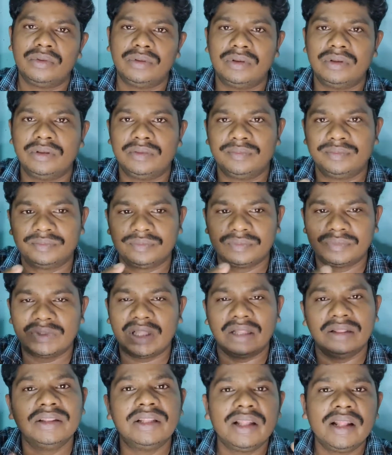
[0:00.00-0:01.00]
ஒரு
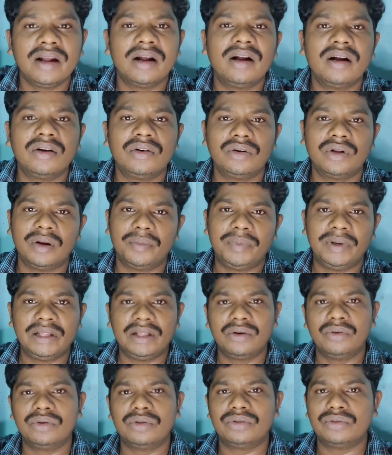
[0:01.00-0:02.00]
தந்தே ஆகணும்
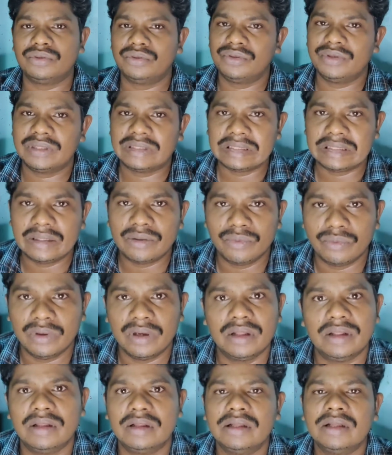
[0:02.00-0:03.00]
அப்படிங்கிற ஒரு சுச்சுவேஷனில்
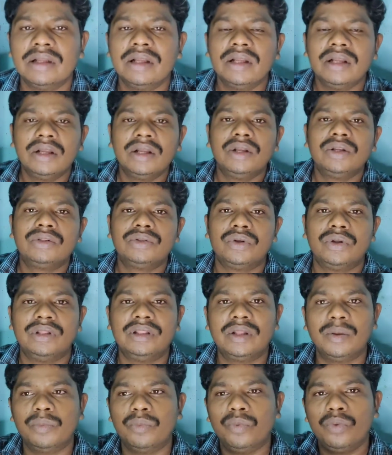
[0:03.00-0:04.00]
உள்ளது ஸோ
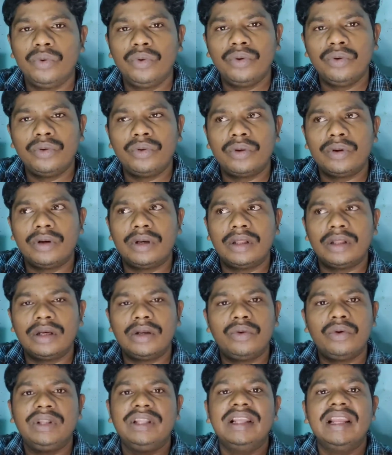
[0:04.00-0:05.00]
இந்த மூணு
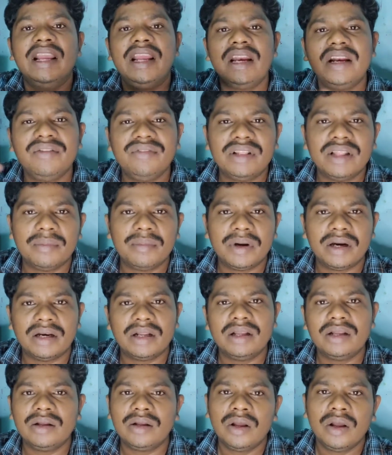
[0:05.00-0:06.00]
கிட்டத்தட்ட ஒரு ஏழு
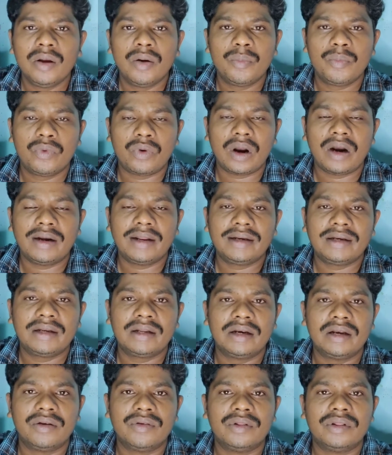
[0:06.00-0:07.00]
விதமான
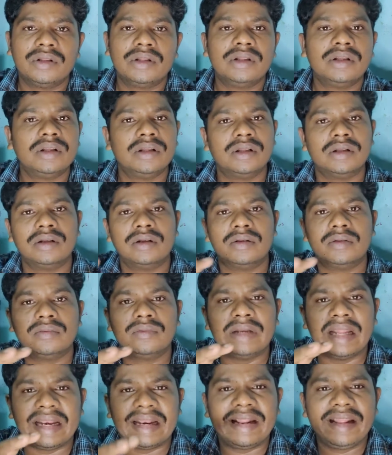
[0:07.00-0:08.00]
ப்ராடக்ட்டுகளை வந்து
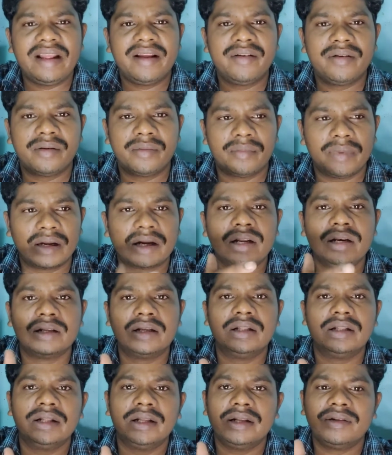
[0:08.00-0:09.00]
நிறைய
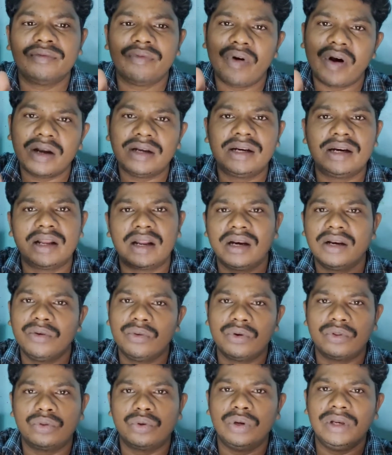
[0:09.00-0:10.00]
மக்களுக்கு வாண்டடான
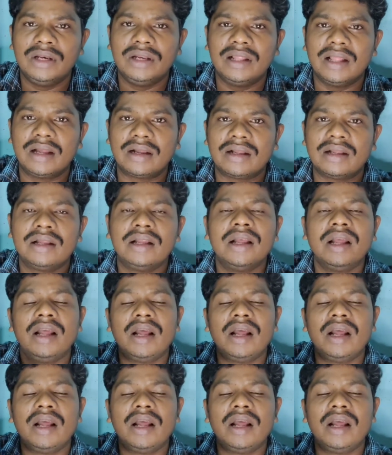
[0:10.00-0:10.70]
ஒரு தொழில் தாங்க